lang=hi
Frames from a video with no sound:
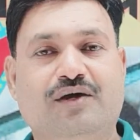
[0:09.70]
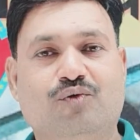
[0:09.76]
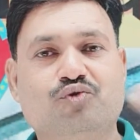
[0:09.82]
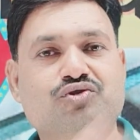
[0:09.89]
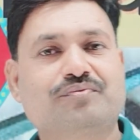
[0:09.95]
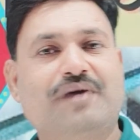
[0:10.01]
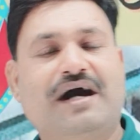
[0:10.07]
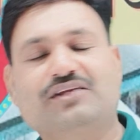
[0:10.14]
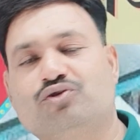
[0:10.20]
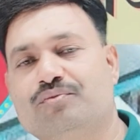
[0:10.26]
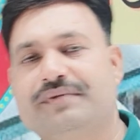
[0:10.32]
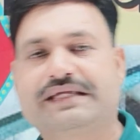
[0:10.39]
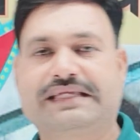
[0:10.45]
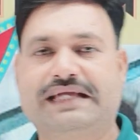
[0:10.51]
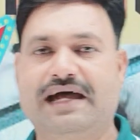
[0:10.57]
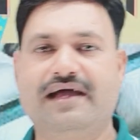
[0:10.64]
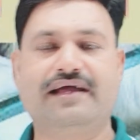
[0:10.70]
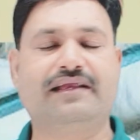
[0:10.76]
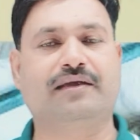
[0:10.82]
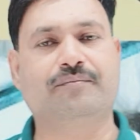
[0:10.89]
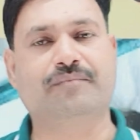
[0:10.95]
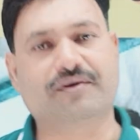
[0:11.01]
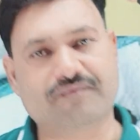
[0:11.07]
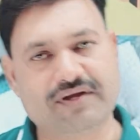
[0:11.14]
उस बातों में क्या है
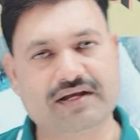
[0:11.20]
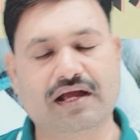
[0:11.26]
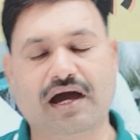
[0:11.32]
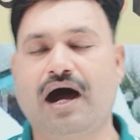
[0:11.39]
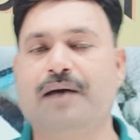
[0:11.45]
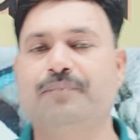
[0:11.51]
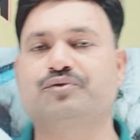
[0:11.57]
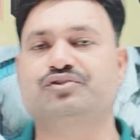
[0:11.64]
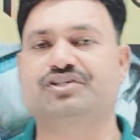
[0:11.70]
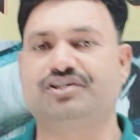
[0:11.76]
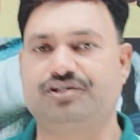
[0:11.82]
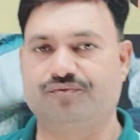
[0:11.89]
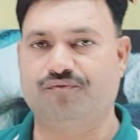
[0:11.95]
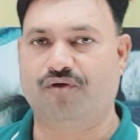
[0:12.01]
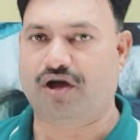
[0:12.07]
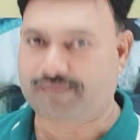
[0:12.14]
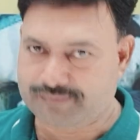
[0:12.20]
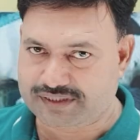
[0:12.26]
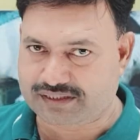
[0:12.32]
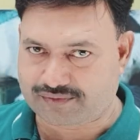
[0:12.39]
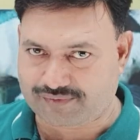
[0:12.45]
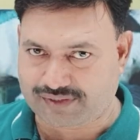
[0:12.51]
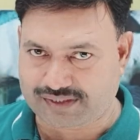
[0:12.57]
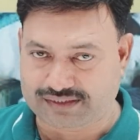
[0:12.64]
नंबर वन आप उसकी डिवॉर्मिंग
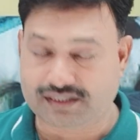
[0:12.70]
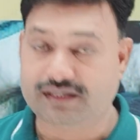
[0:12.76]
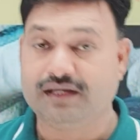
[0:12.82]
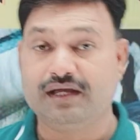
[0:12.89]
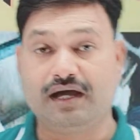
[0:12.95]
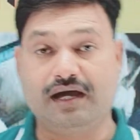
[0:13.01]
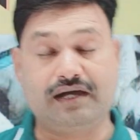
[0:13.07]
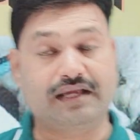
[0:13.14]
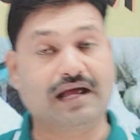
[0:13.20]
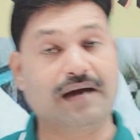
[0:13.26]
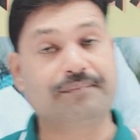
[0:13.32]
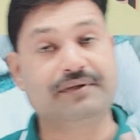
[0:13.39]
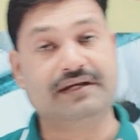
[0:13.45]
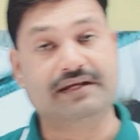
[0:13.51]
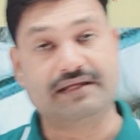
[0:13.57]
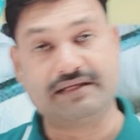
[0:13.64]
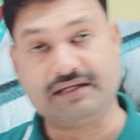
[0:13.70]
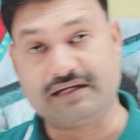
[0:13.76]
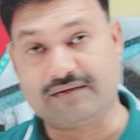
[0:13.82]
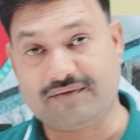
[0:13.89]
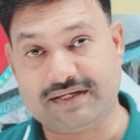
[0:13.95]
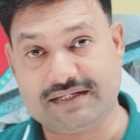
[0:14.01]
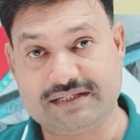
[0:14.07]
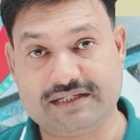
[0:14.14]
करवाइए अगर आपने नहीं
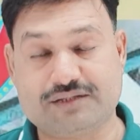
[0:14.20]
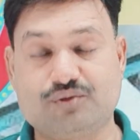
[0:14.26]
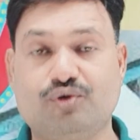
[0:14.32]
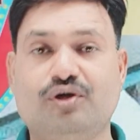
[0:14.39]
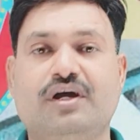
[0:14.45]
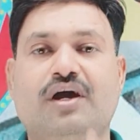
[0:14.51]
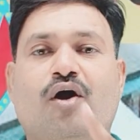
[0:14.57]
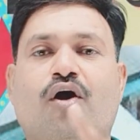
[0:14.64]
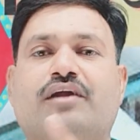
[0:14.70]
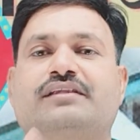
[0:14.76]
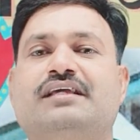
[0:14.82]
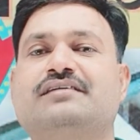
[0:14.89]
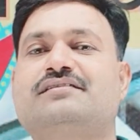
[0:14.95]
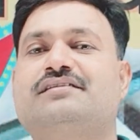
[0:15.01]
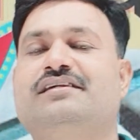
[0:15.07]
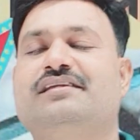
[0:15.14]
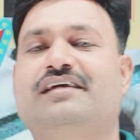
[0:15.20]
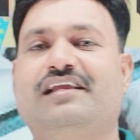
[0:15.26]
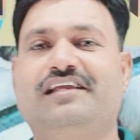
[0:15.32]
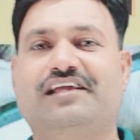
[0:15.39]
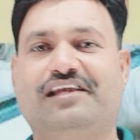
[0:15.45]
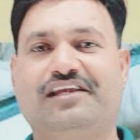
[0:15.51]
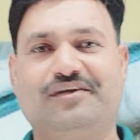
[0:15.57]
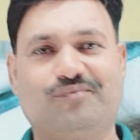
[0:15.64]
करवाई है तो और 10 दिन के
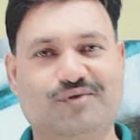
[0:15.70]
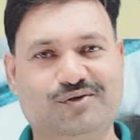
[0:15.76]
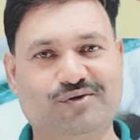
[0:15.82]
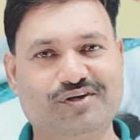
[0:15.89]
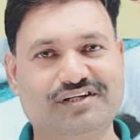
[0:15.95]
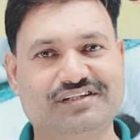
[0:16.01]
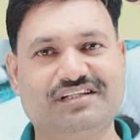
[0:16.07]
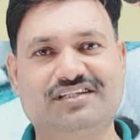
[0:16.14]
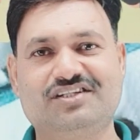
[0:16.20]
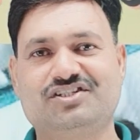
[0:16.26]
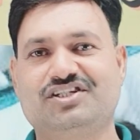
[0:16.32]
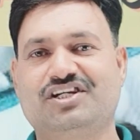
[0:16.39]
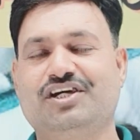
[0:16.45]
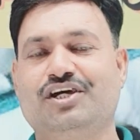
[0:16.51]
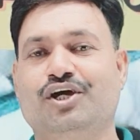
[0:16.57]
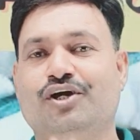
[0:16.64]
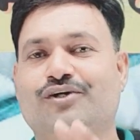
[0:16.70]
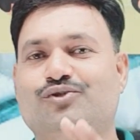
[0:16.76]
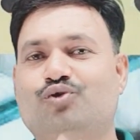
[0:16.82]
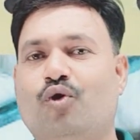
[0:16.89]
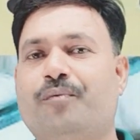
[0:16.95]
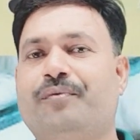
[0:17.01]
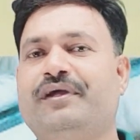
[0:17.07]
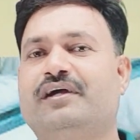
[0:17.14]
लिए लिवर टॉनिक दे दीजिए
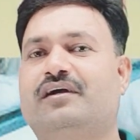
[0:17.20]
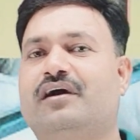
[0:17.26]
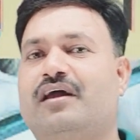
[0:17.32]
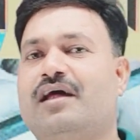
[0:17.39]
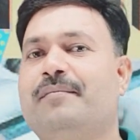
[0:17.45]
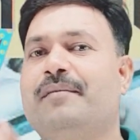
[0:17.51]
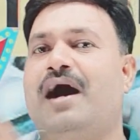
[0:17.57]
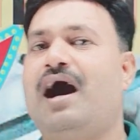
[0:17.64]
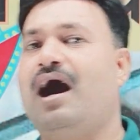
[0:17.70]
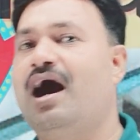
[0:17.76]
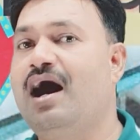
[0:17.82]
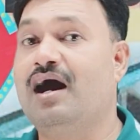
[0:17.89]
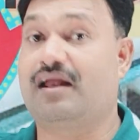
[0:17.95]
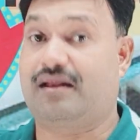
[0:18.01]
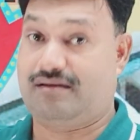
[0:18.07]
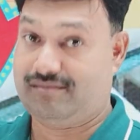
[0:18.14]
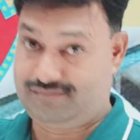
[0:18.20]
जो भी गर्म आहार